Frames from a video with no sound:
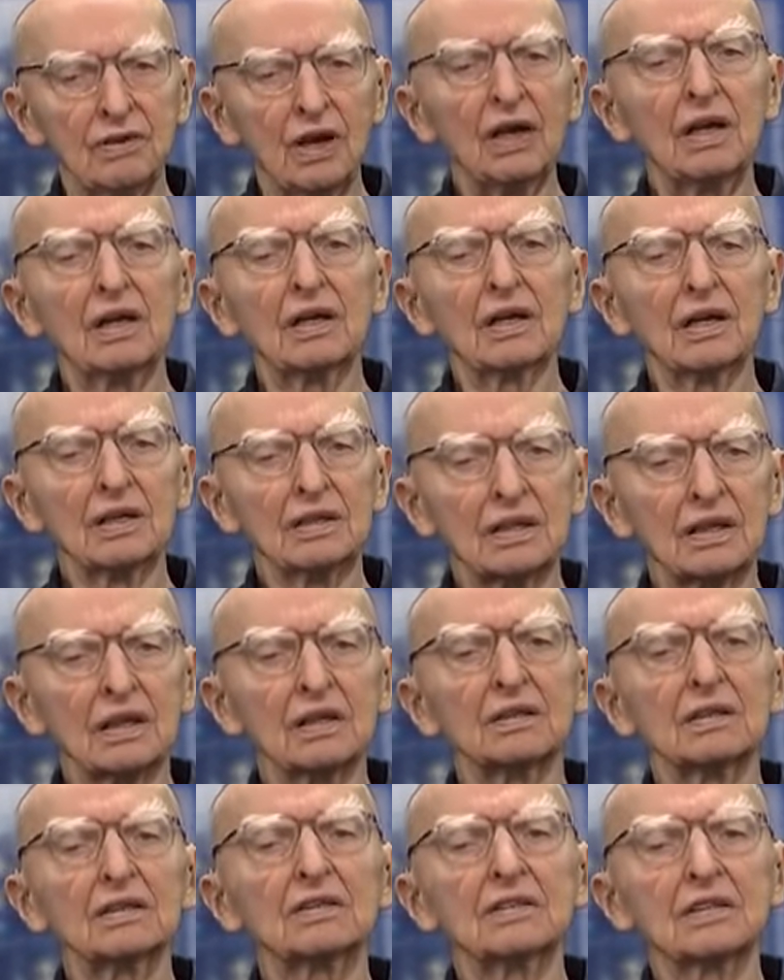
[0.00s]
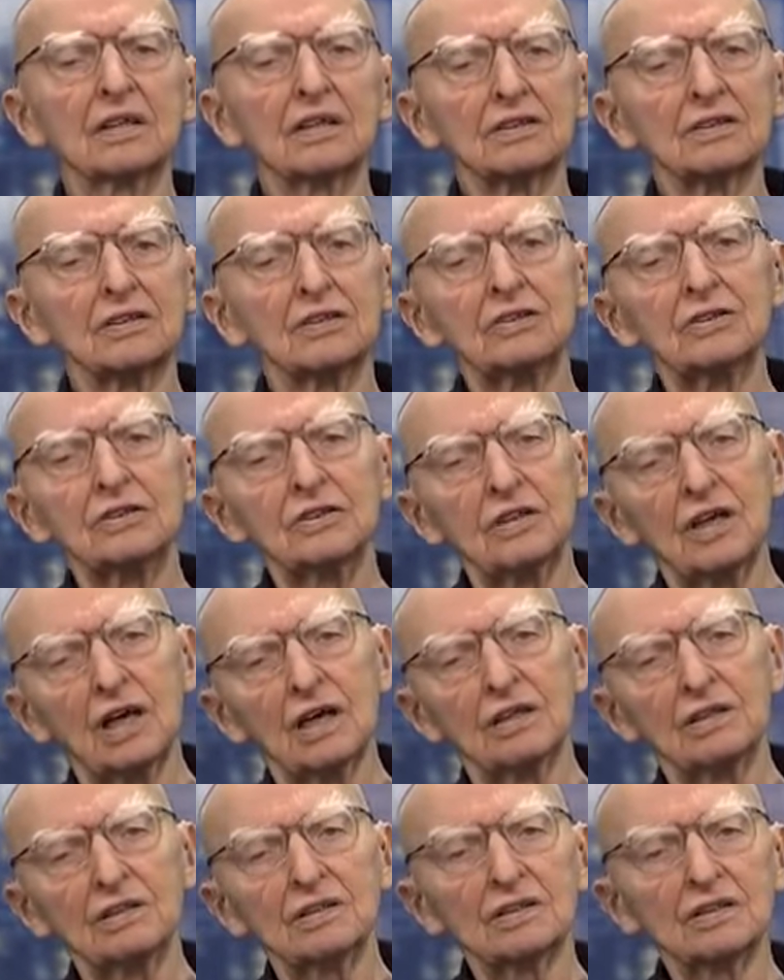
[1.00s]
wielka tradycja
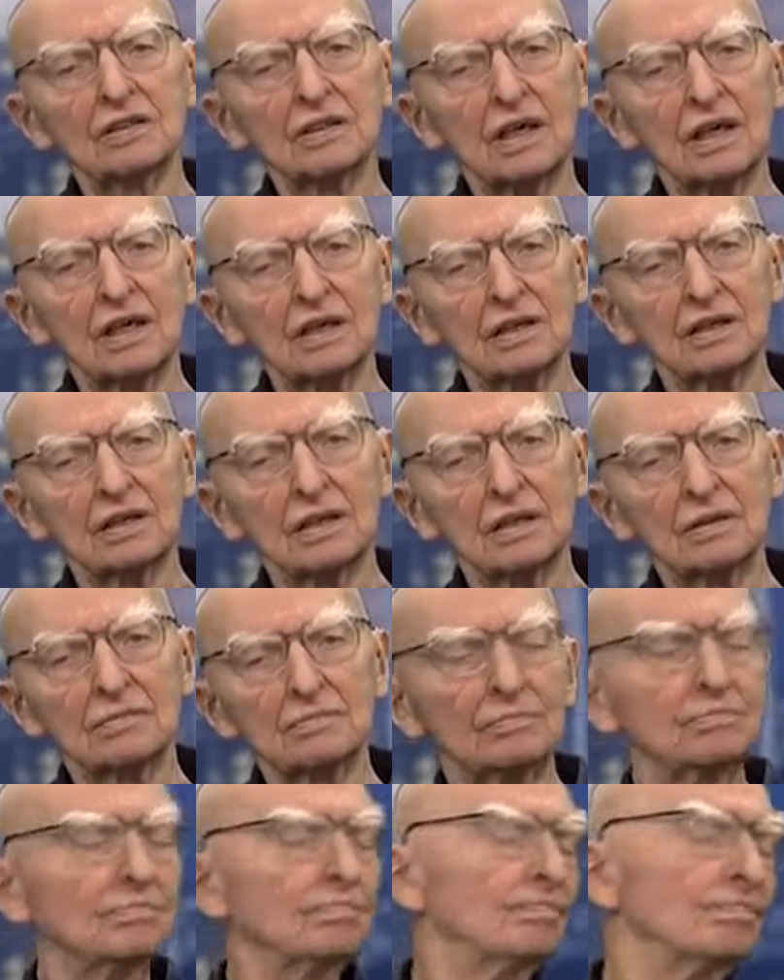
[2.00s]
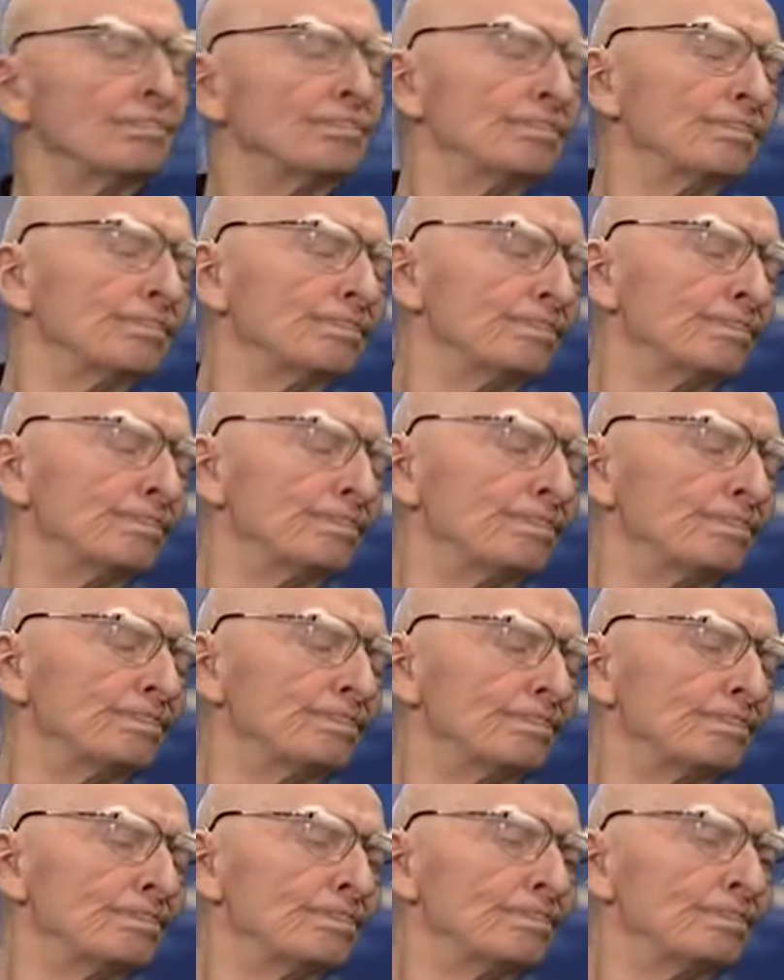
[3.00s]
chrześcijańska. Panie
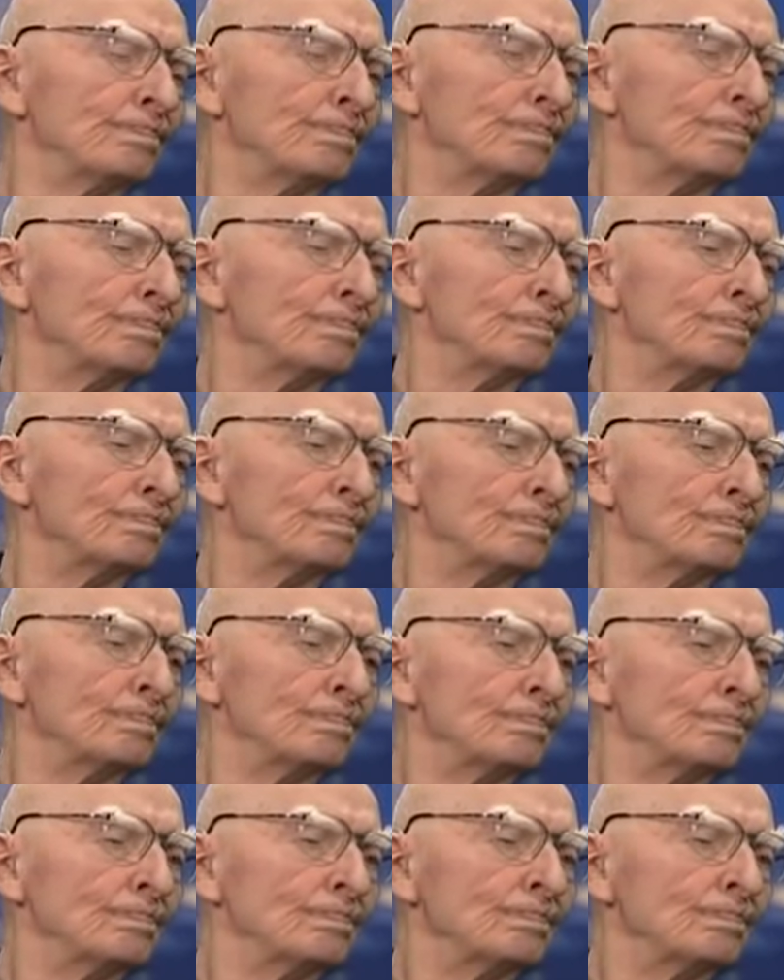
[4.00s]
profesorze, ale